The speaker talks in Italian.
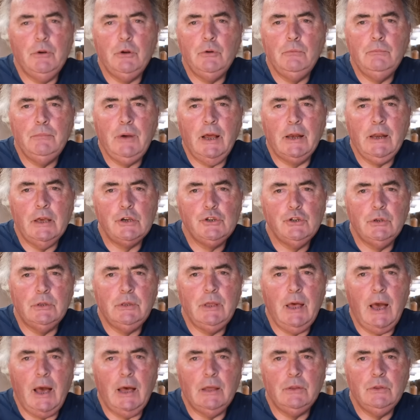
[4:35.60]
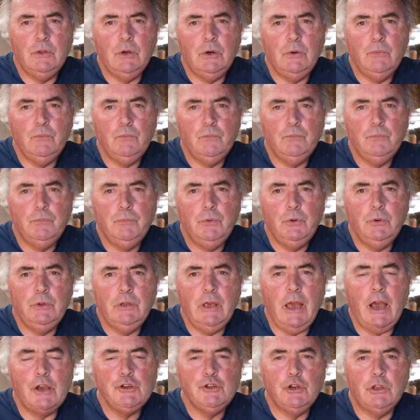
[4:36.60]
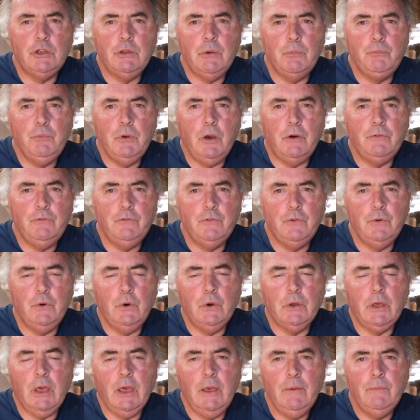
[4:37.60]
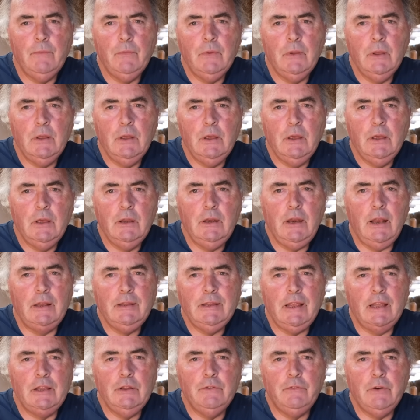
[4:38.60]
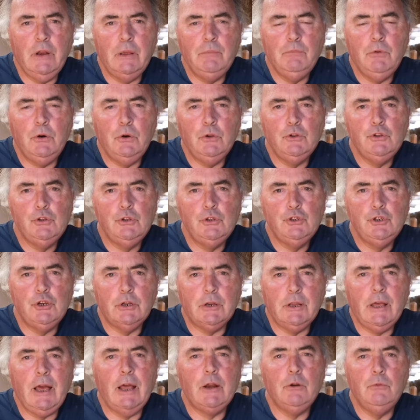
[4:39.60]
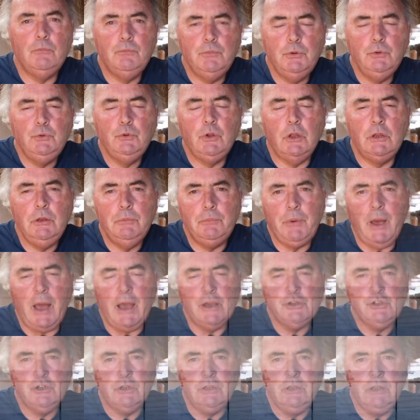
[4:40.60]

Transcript: in un mare agitato, più ti agiti più affoghi. In realtà dovremmo cercare un punto di pace